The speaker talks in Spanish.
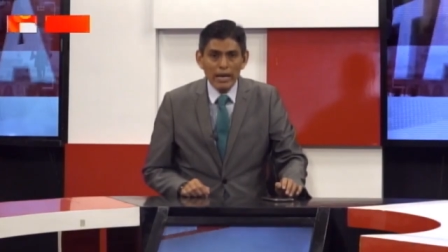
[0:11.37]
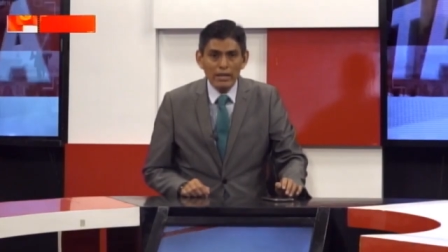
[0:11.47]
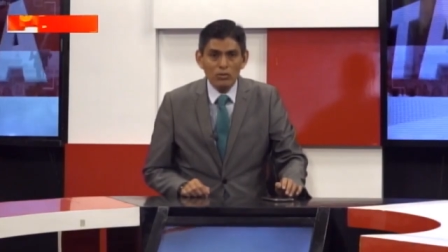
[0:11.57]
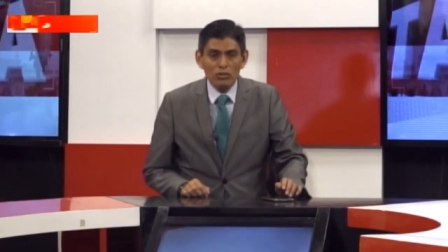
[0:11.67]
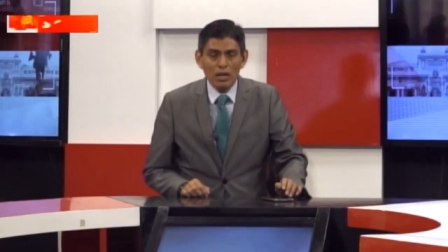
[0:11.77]
Él
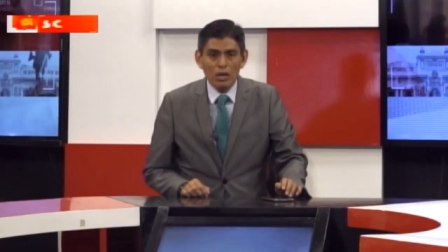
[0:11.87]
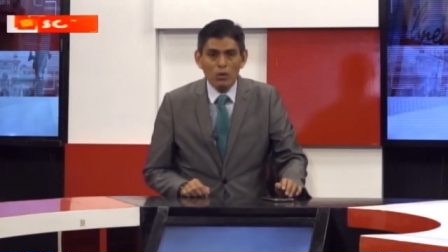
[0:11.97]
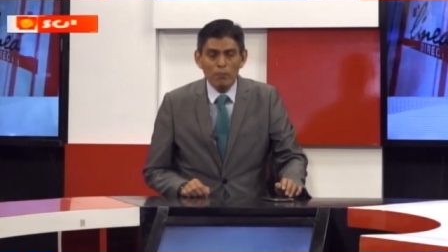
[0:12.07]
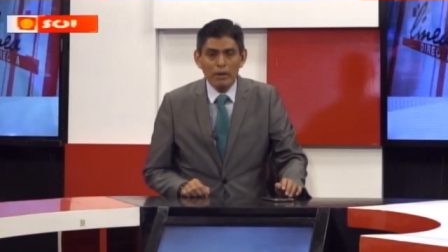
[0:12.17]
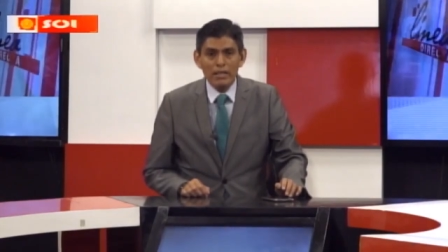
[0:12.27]
nos
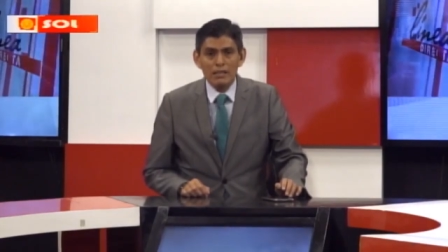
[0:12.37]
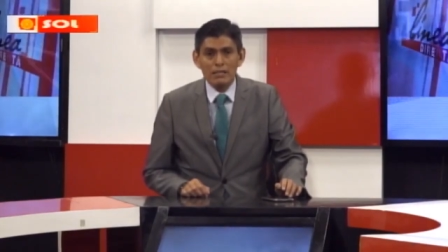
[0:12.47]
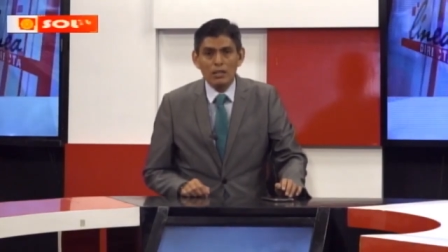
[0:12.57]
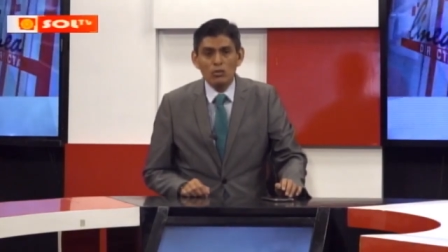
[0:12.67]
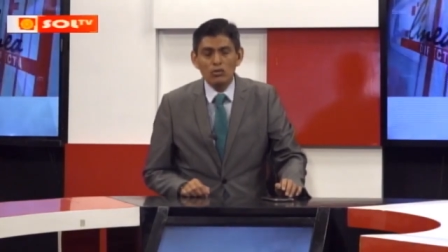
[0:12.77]
acompaña
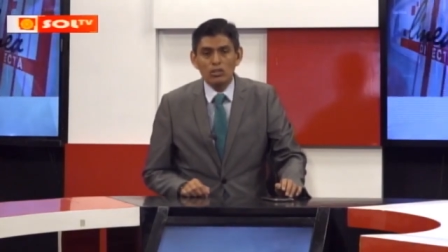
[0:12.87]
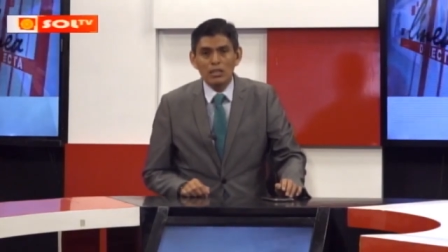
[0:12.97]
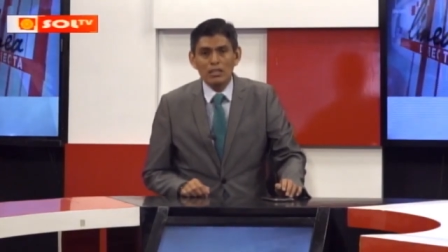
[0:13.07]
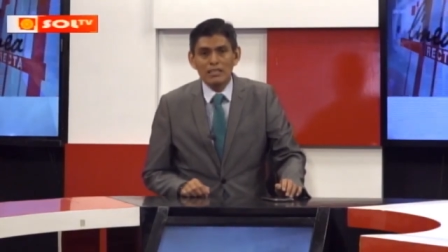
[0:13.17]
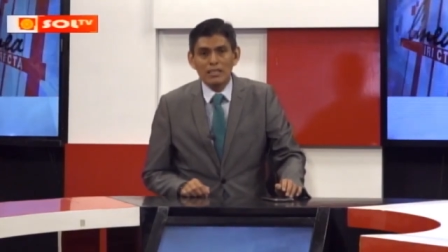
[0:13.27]
esta
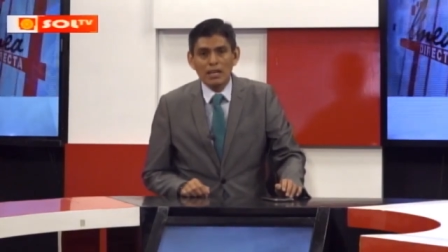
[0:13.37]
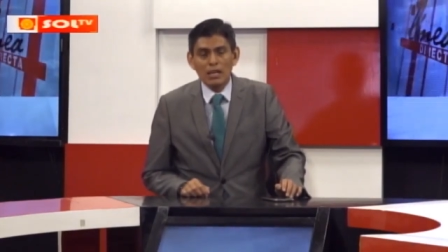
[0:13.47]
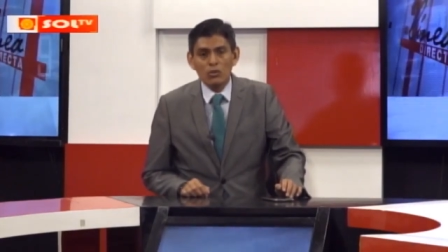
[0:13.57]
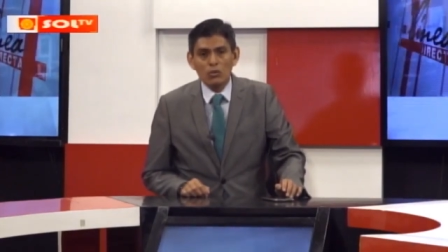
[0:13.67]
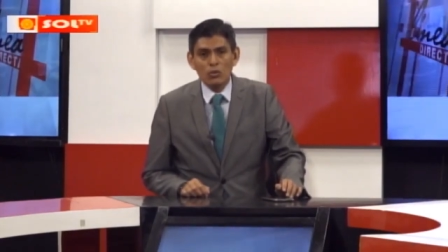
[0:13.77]
noche,
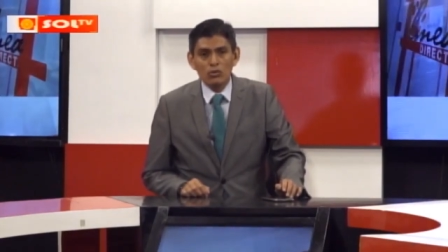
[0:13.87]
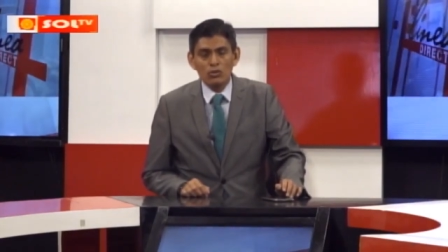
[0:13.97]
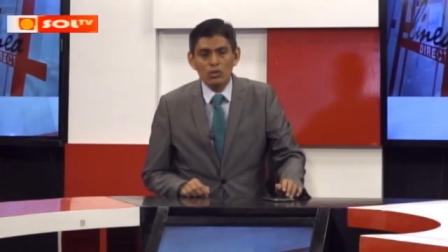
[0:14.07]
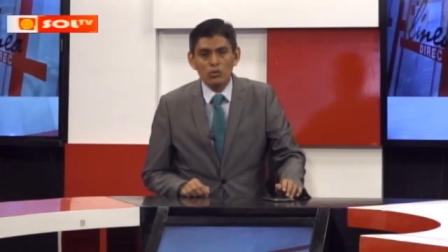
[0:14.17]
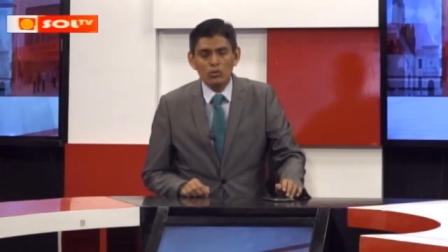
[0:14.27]
destacado
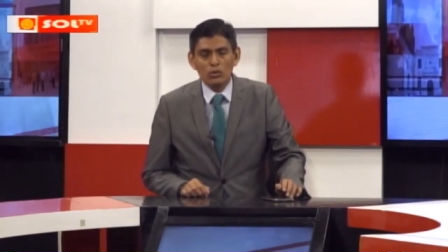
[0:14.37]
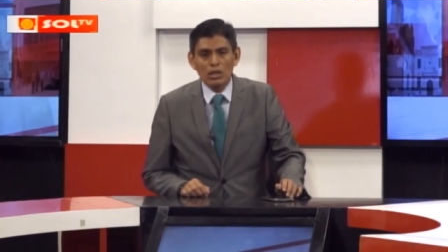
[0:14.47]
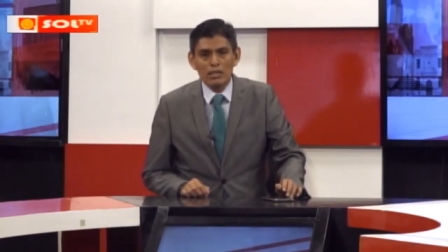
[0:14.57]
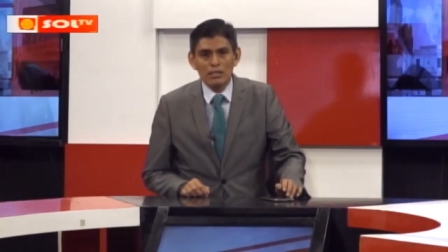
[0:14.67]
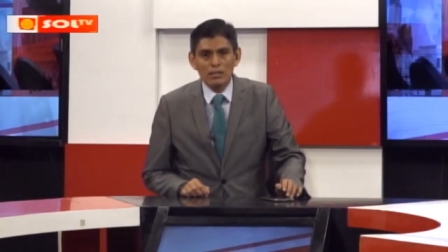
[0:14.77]

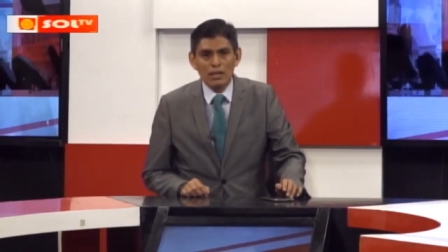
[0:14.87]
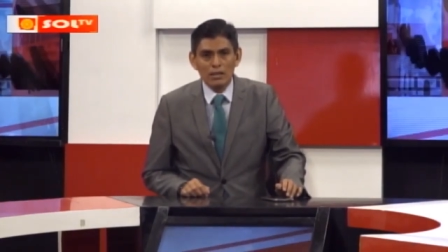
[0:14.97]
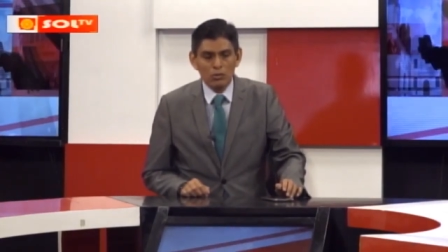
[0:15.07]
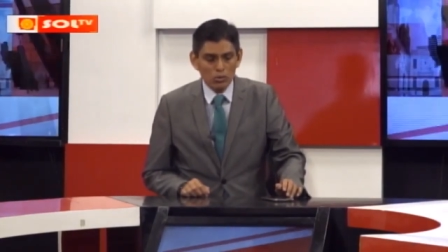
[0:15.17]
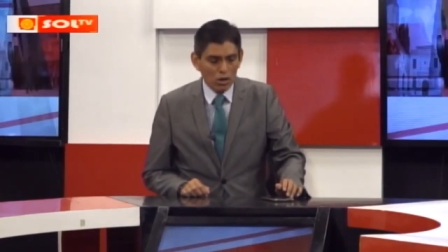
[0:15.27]
constitucionalista.
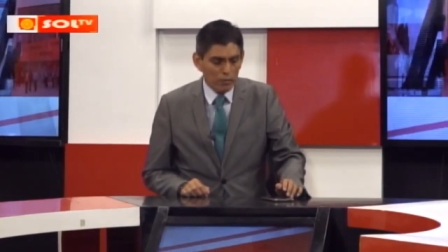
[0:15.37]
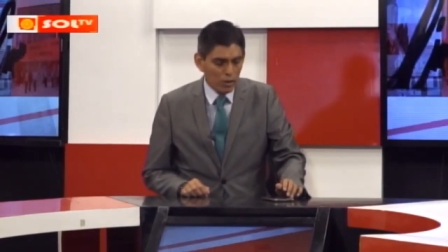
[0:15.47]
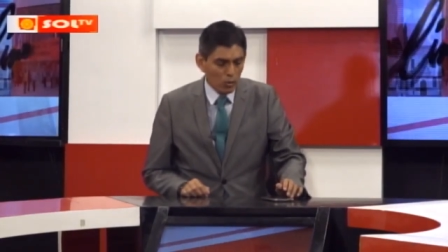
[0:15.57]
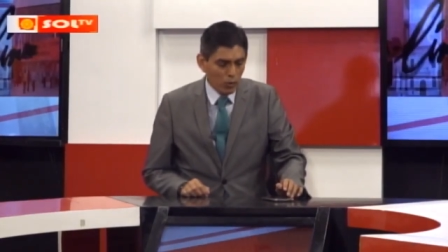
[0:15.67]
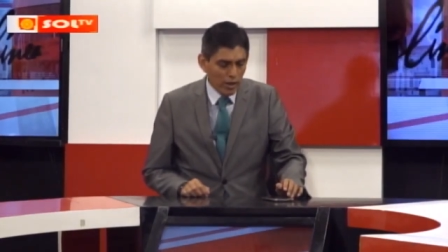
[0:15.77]
Doctor
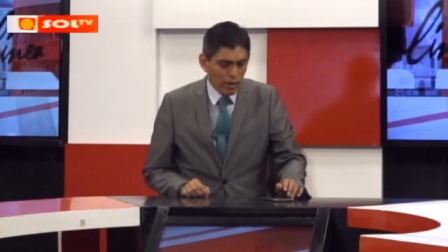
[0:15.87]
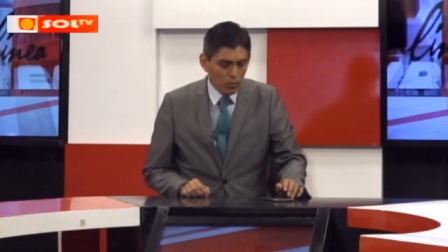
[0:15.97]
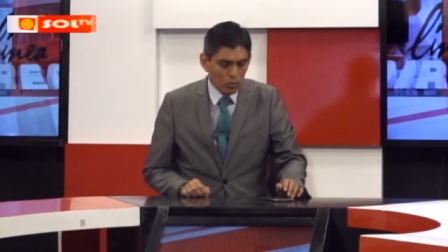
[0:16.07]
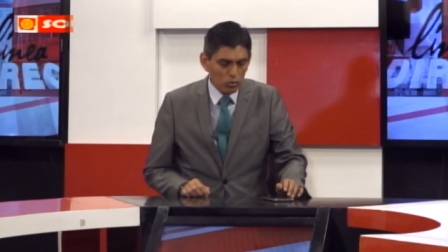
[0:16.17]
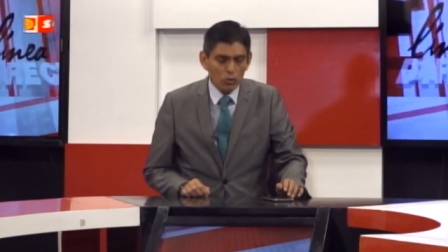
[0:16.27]
Alberto Borea,
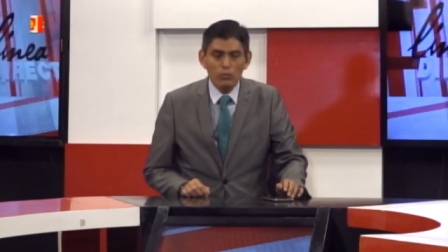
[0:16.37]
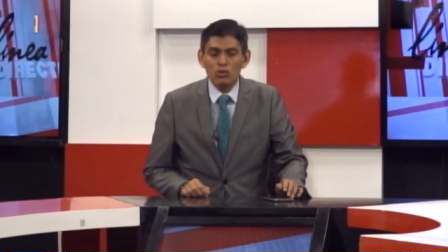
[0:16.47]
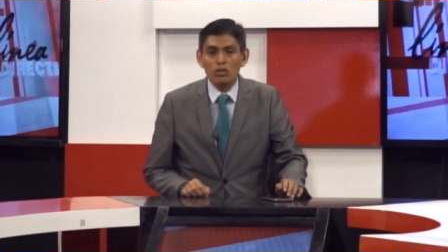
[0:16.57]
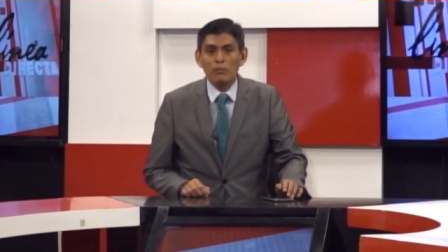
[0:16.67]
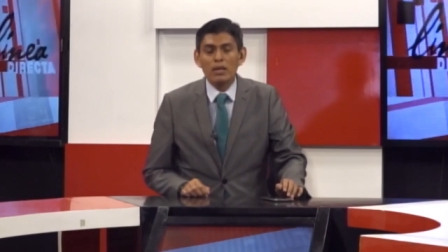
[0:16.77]
un gusto como
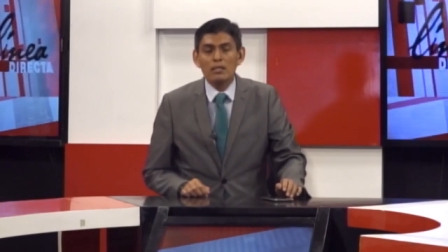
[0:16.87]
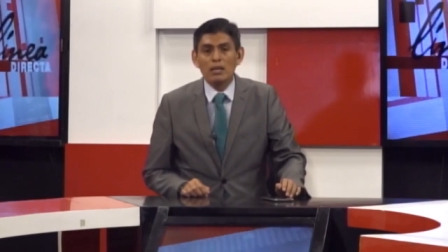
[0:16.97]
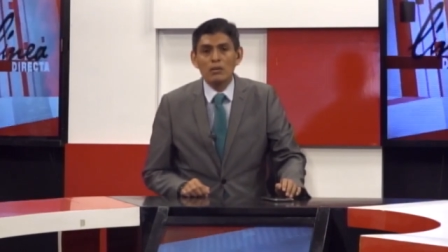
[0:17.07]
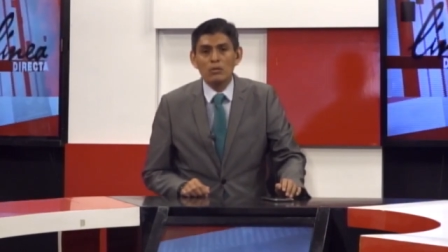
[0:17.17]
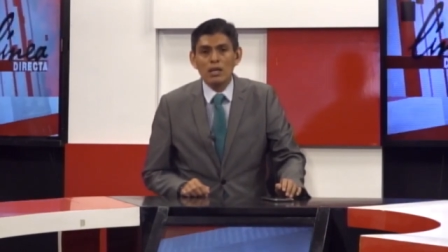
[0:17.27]
siempre
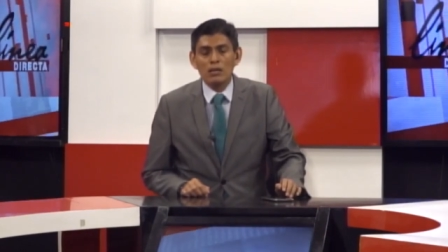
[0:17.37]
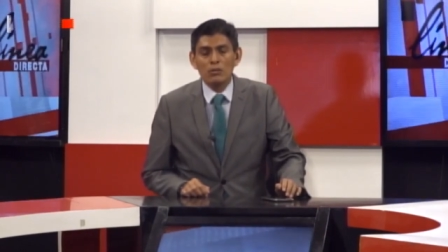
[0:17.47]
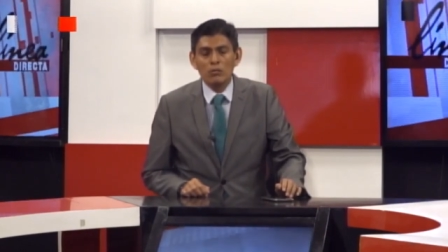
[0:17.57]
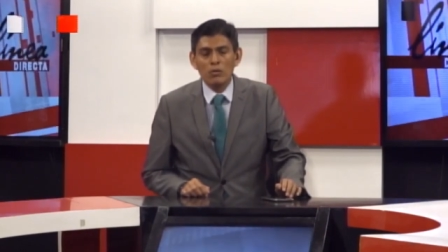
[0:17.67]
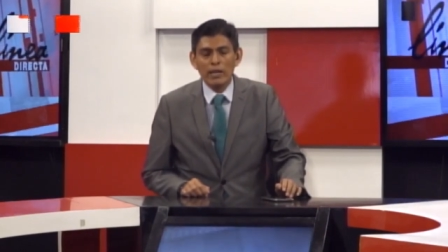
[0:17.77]

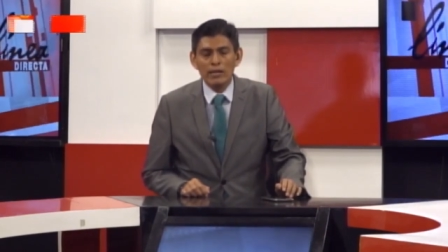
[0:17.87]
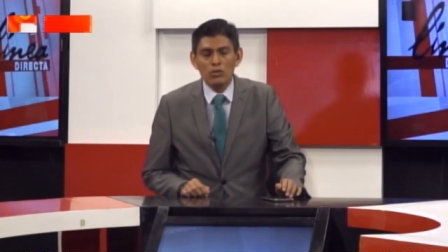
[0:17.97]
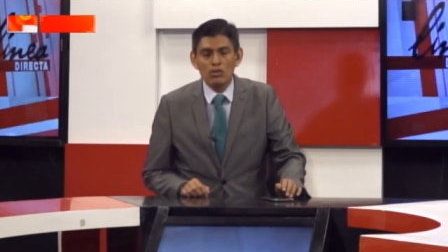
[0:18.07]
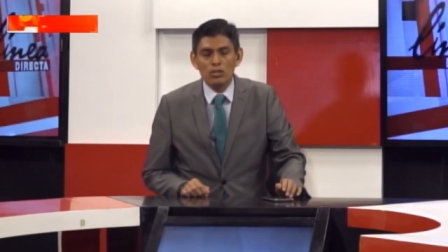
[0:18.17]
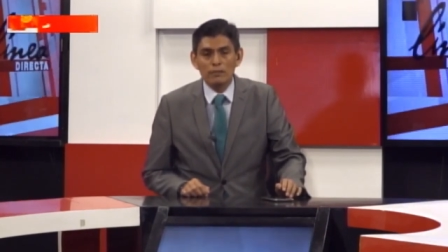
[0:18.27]
saludarlo. Muy buenas
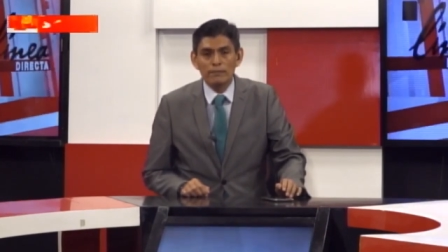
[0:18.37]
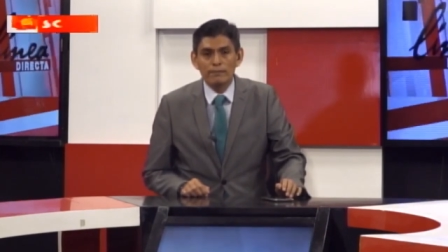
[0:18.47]
noches.